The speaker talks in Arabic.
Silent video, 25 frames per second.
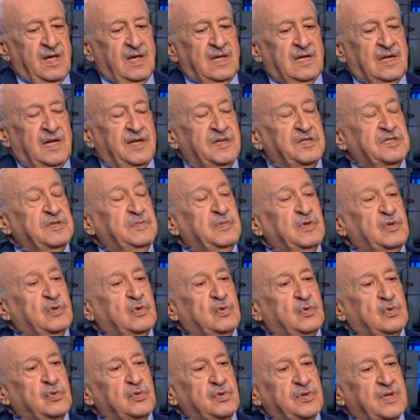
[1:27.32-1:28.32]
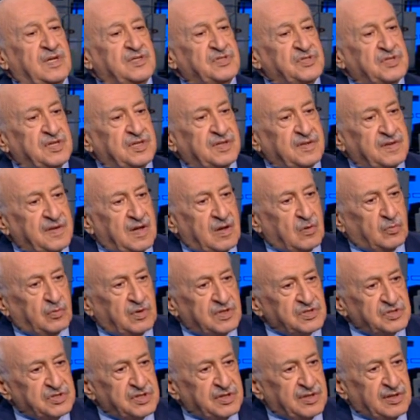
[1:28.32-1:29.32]
لازم تكون نظرتنا
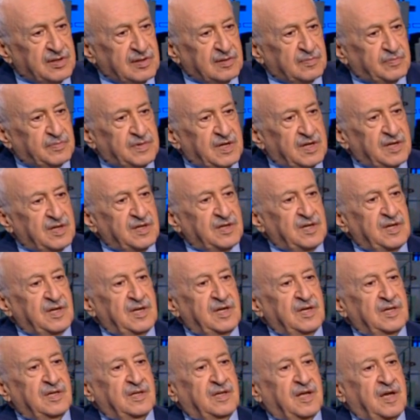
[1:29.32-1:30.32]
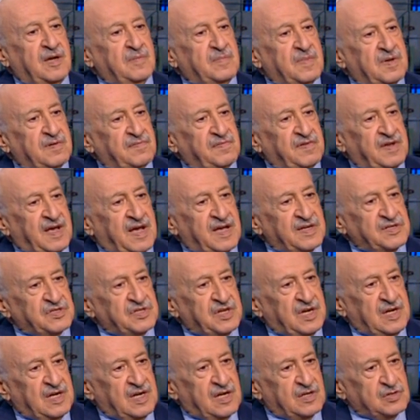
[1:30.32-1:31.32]
ونظرة اللبنانيين دائما في
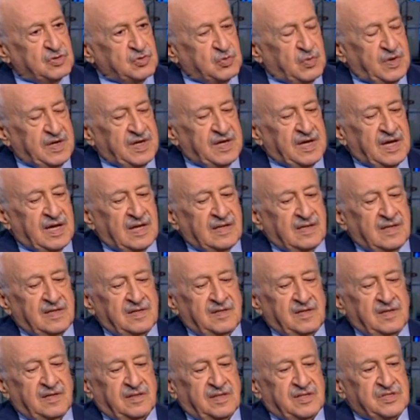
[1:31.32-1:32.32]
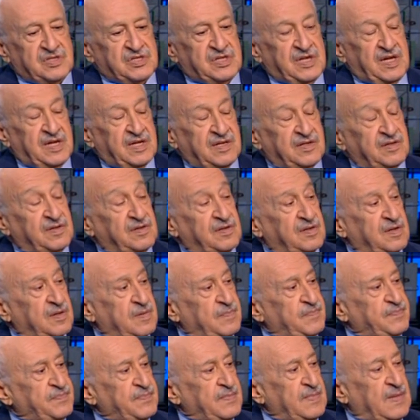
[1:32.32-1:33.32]
هذه الأجواء التي تزداد
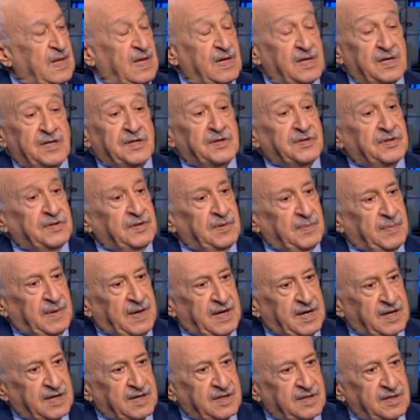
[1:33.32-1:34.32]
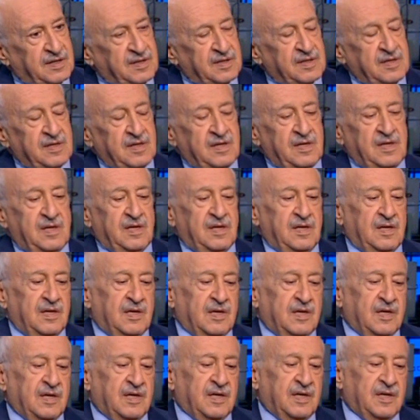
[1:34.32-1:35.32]
ارتباك
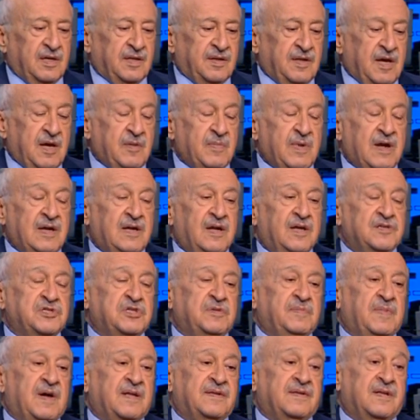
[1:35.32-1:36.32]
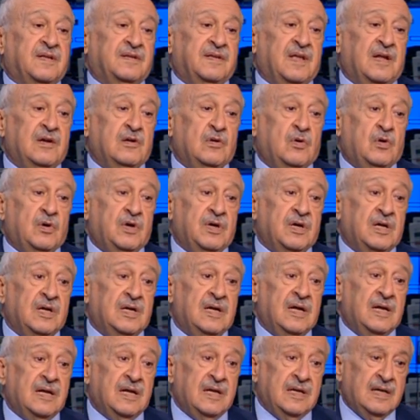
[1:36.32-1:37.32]
آه، دائما يجب التطلع
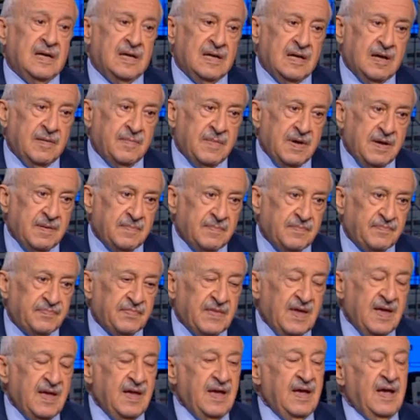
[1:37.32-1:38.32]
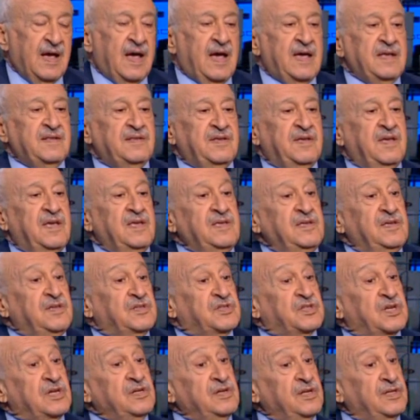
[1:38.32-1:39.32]
إلى إلى الأمام نعم. هيدي هي
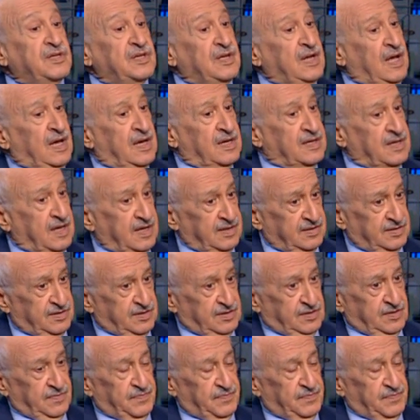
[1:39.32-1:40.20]
سنة الحياة